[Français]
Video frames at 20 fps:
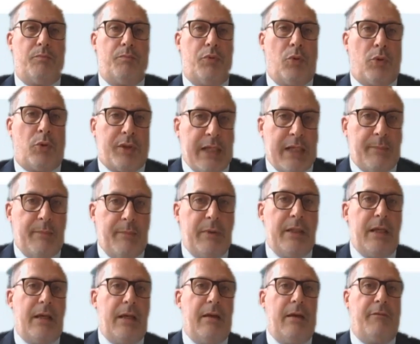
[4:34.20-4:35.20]
Pour
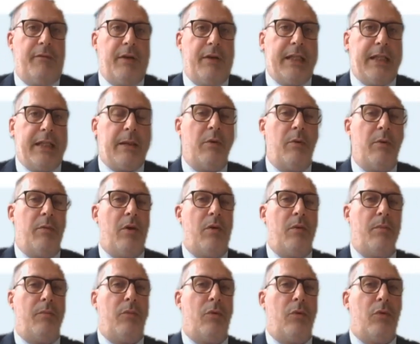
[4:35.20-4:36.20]
terminer
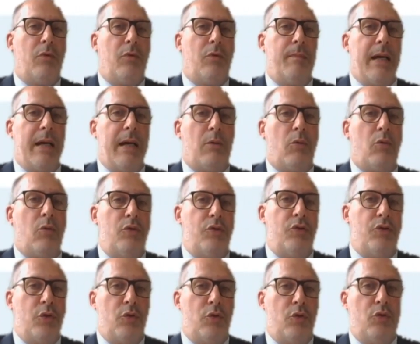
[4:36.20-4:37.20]
véritablement mon, ma
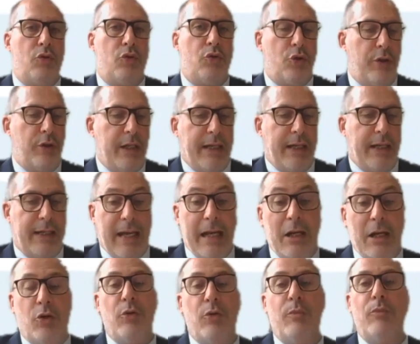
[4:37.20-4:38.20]
conclusion, je dirais
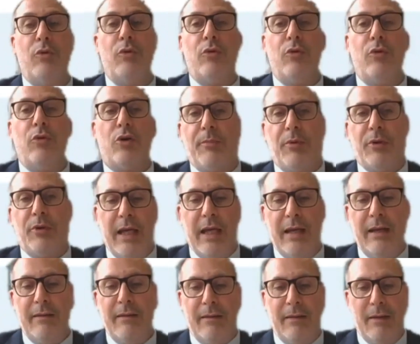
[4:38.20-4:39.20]
quelques mots en
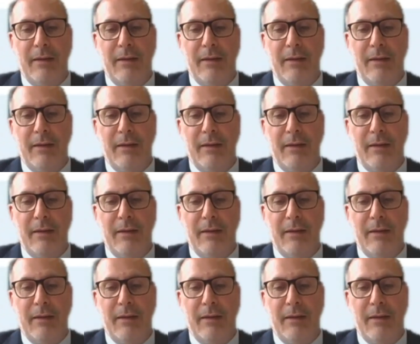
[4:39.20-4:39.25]
japonais.